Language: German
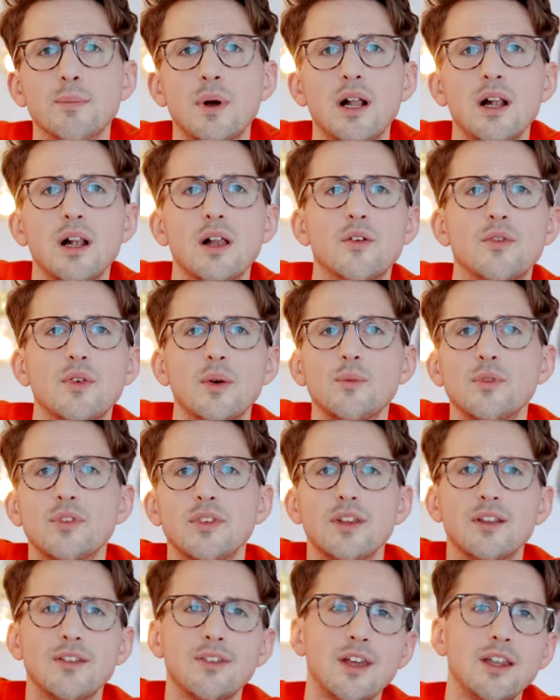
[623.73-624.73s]
x
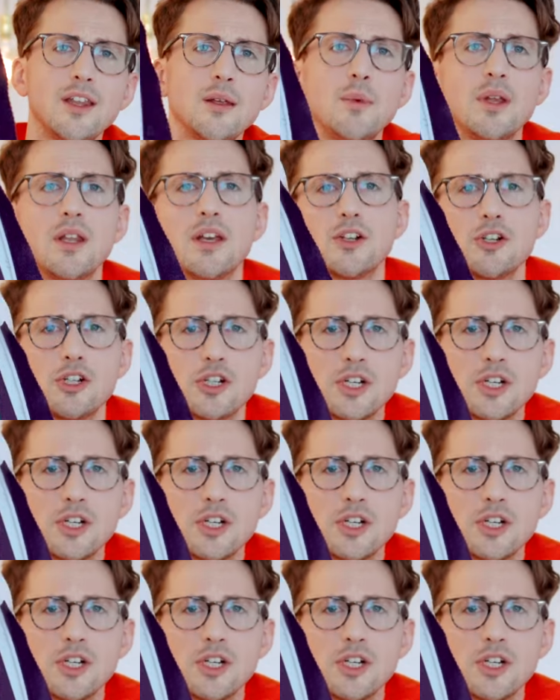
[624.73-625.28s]
15 cm